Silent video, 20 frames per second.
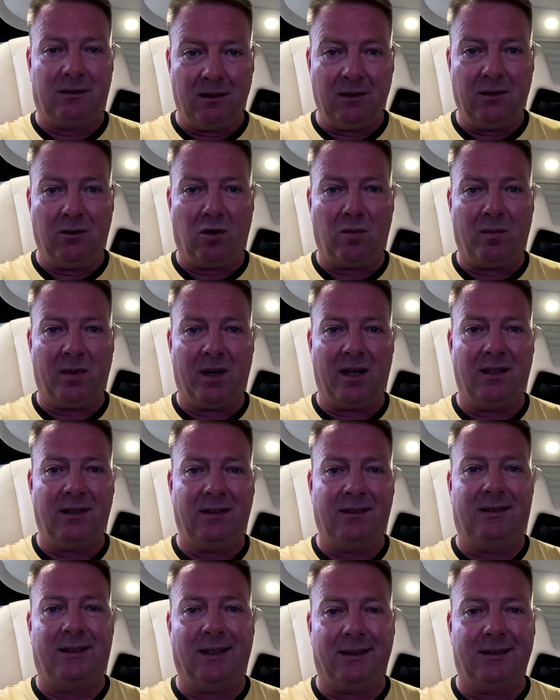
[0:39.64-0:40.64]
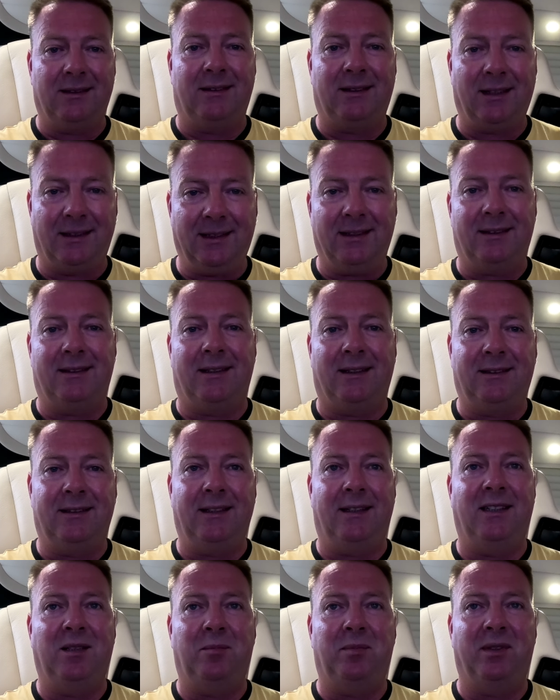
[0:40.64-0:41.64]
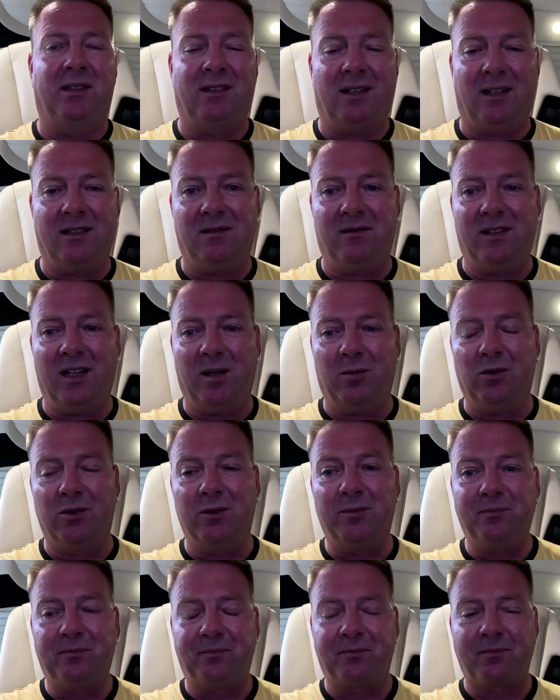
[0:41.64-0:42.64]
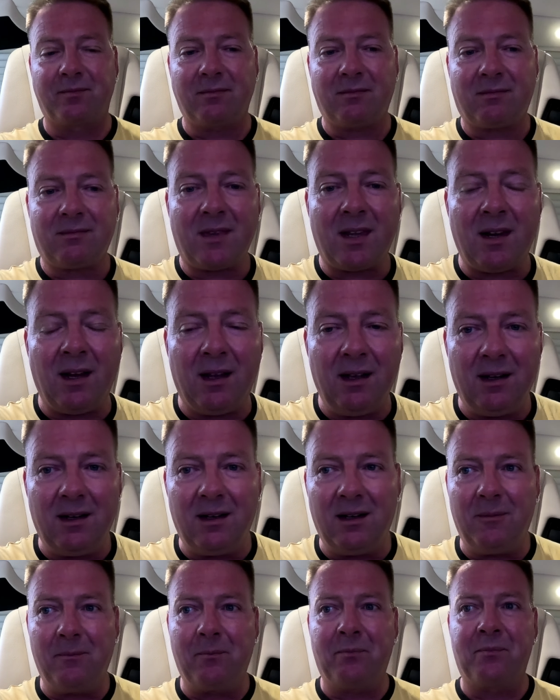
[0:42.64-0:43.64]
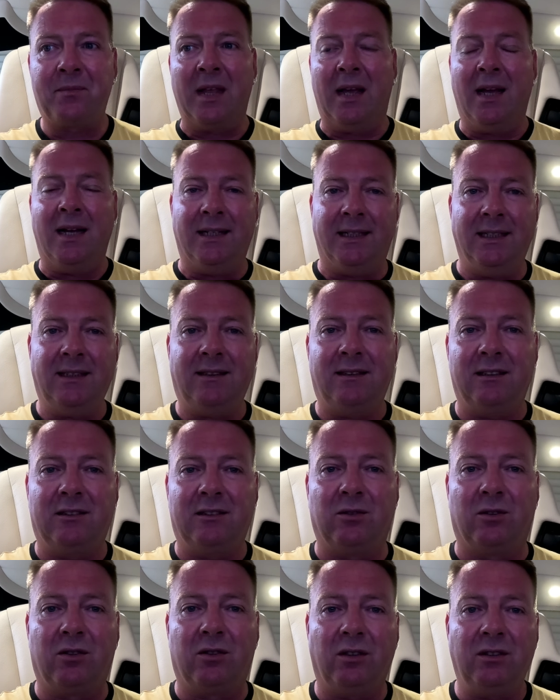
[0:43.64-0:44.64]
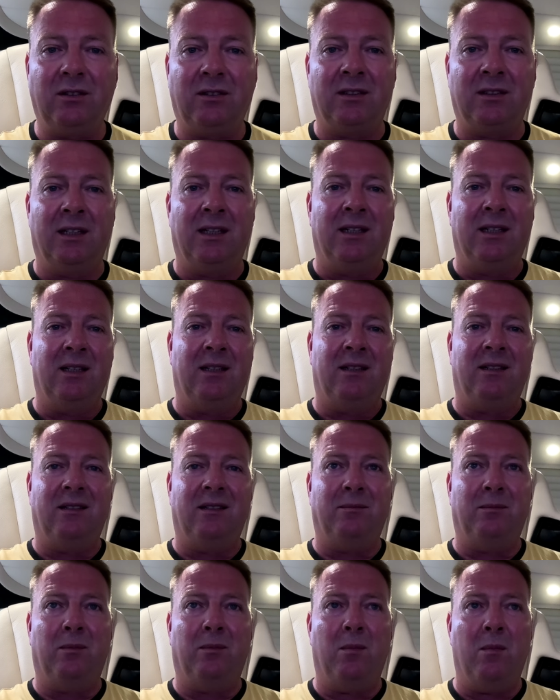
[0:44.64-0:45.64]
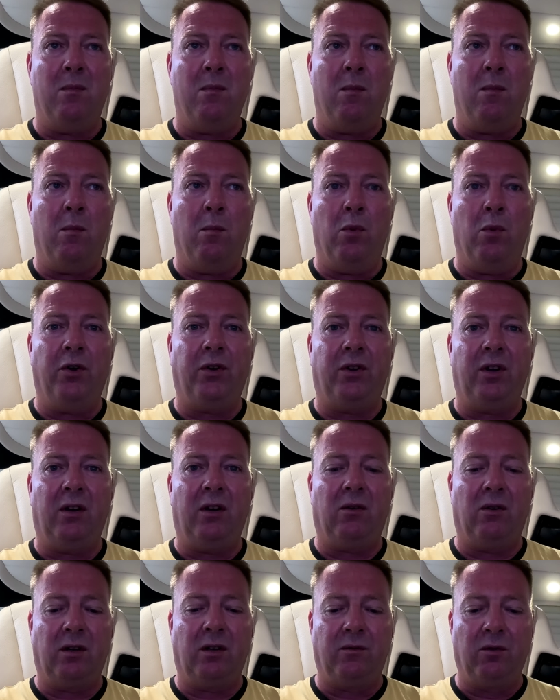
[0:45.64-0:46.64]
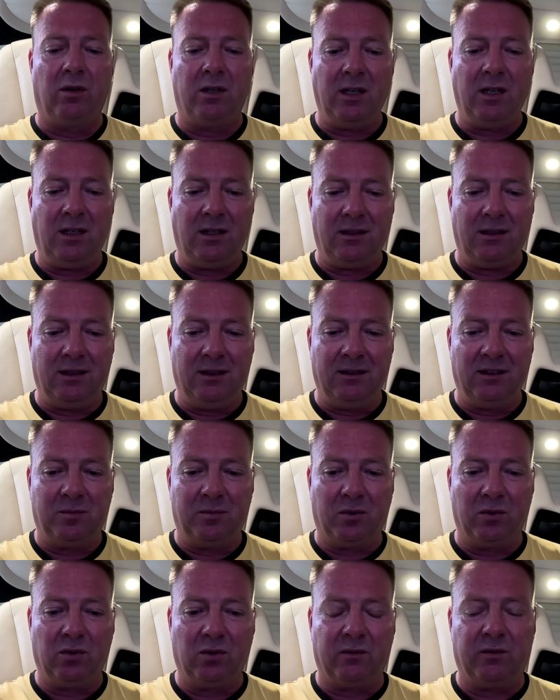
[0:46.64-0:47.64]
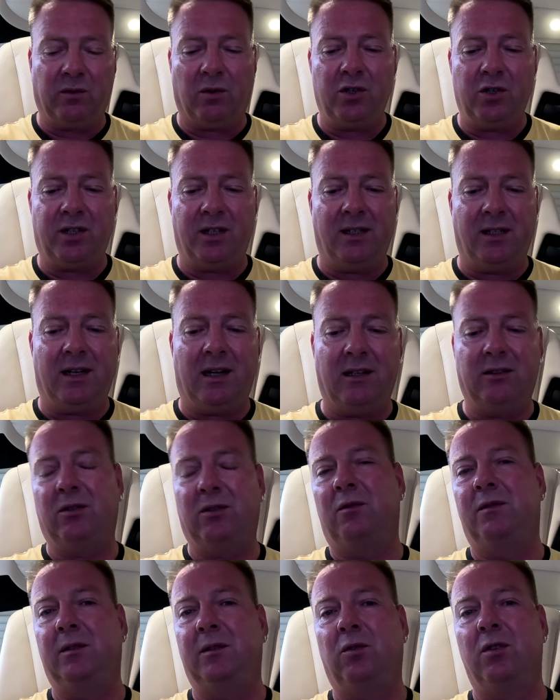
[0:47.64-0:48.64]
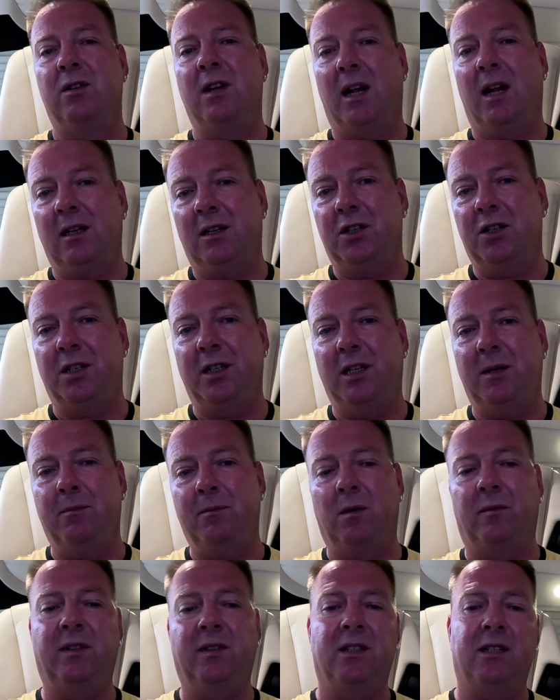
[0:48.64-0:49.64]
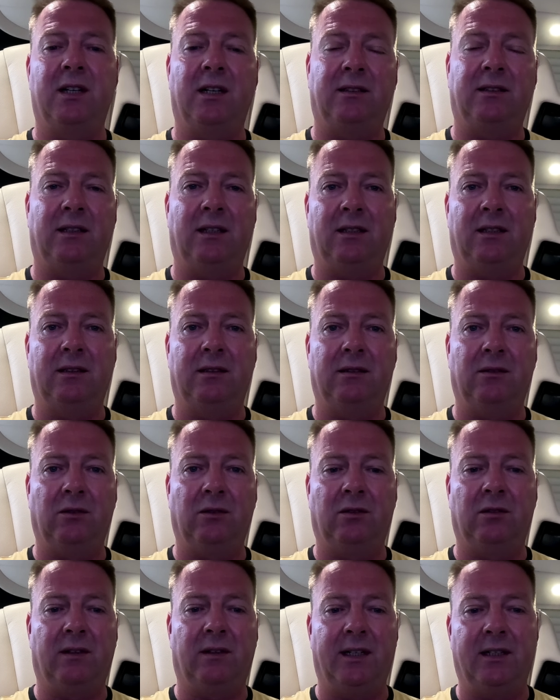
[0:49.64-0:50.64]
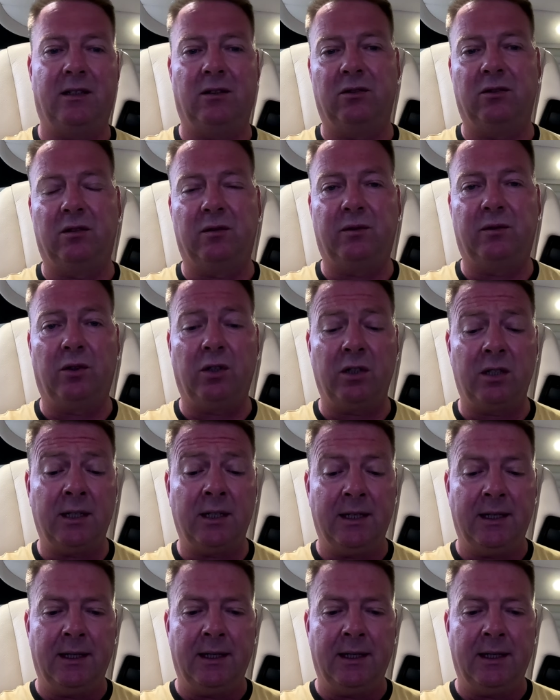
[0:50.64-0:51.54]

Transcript: Nochmal, das ist dann jetzt tatsächlich bezahlte Werbung. Ähm, nichtsdestotrotz möchte ich euch wirklich dieses Produkt vorstellen. Also auch wir wurden angeschrieben, ob wir Interesse hätten und so weiter und so fort.